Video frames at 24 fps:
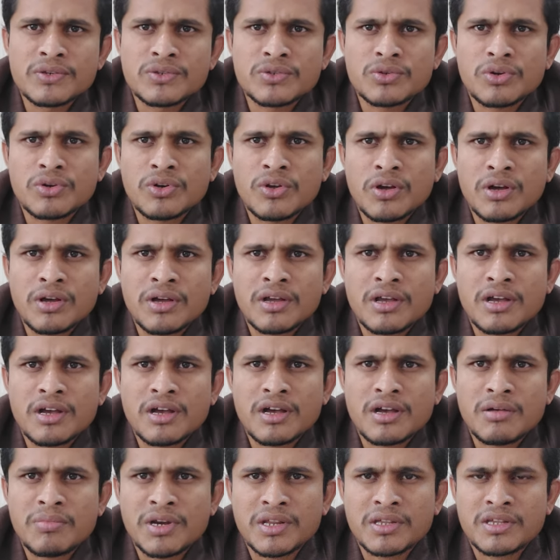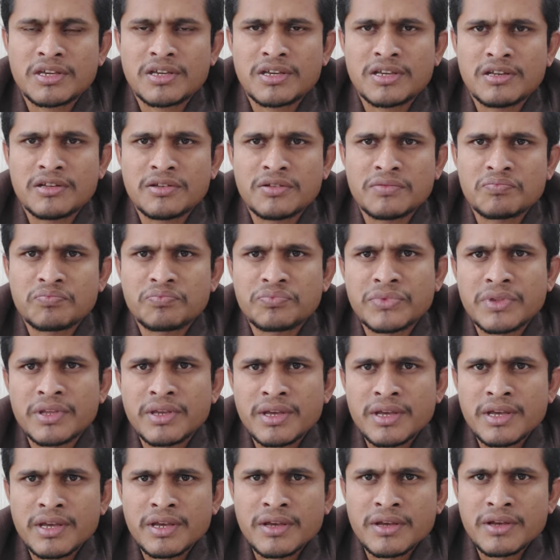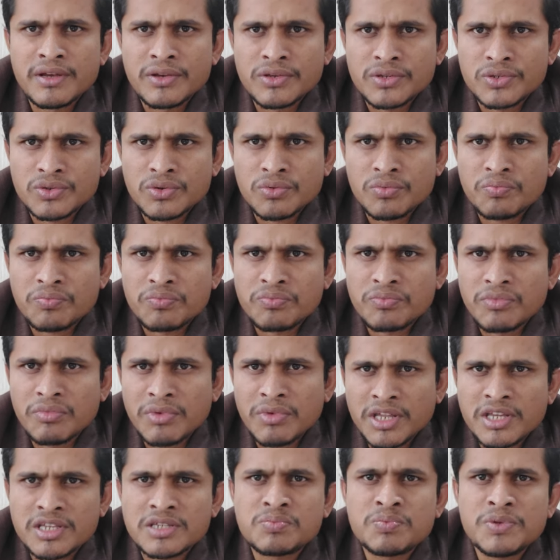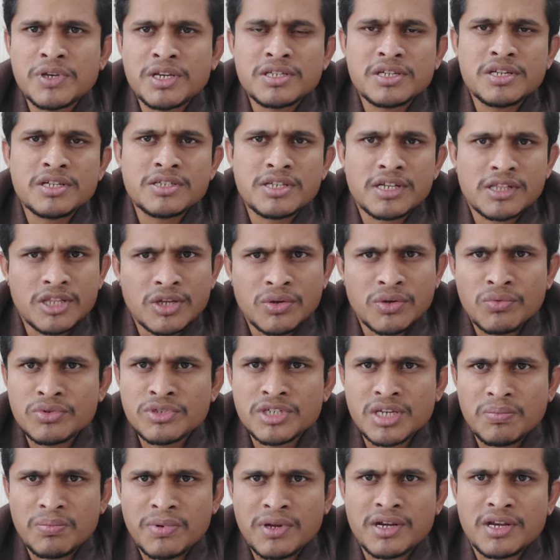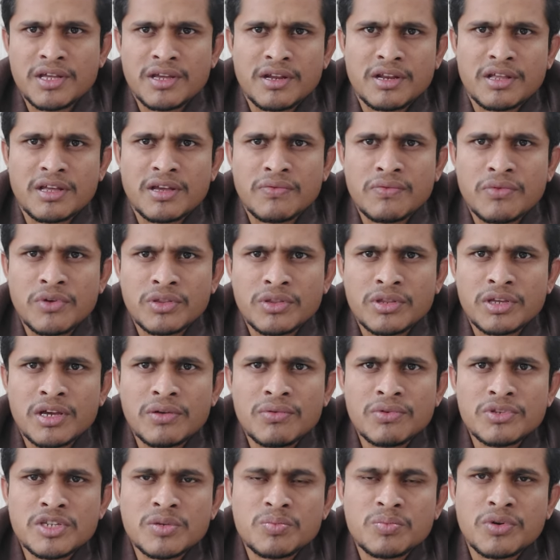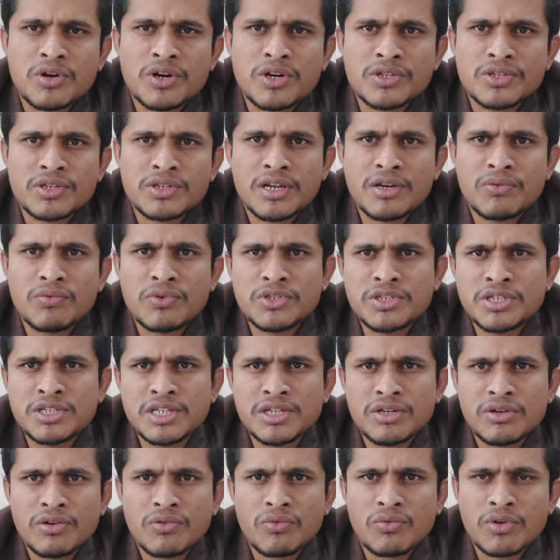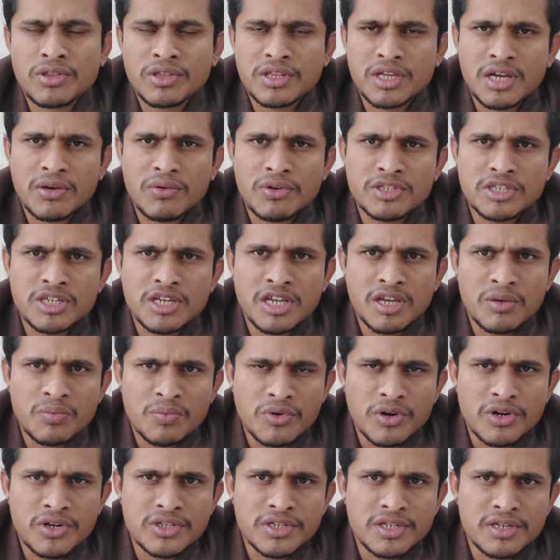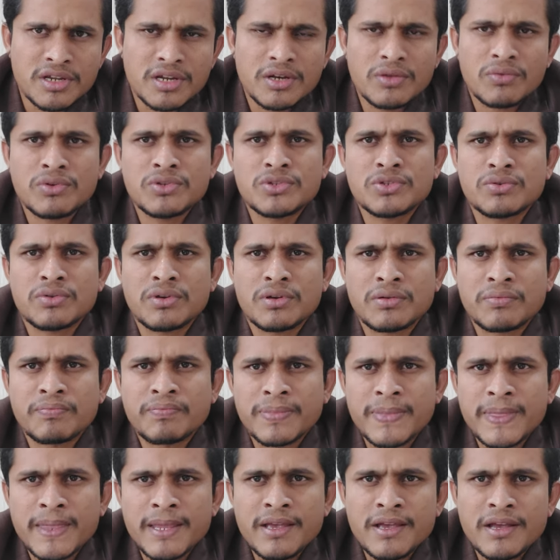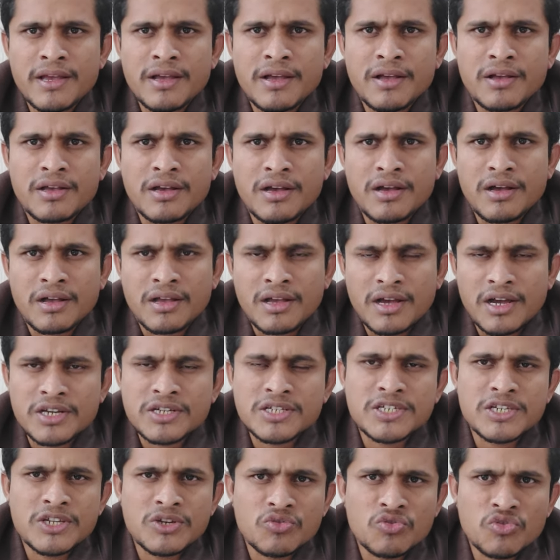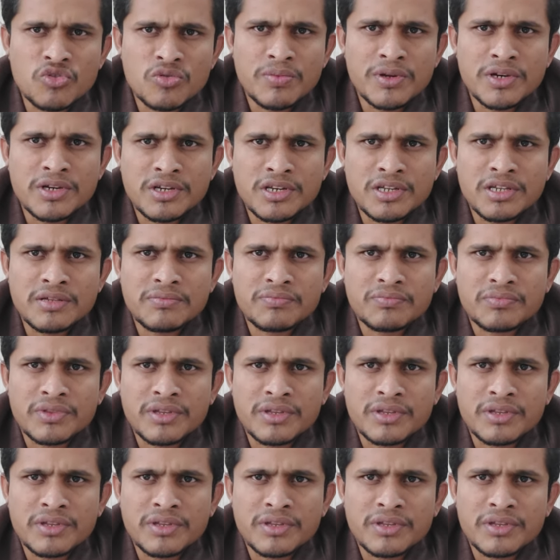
సో ఇంకా మనకి సో మనకి స్పేస్ అనేది చాలా తక్కువ చెప్పాలంటే కనుక కొత్తగా వచ్చే ప్రోడక్ట్స్ కానీ వచ్చినవి కొత్తగా వచ్చే ఏ ప్రోడక్ట్స్ అయినా కానీ కొంచెం కాస్ట్ ఎక్కువ పెట్టి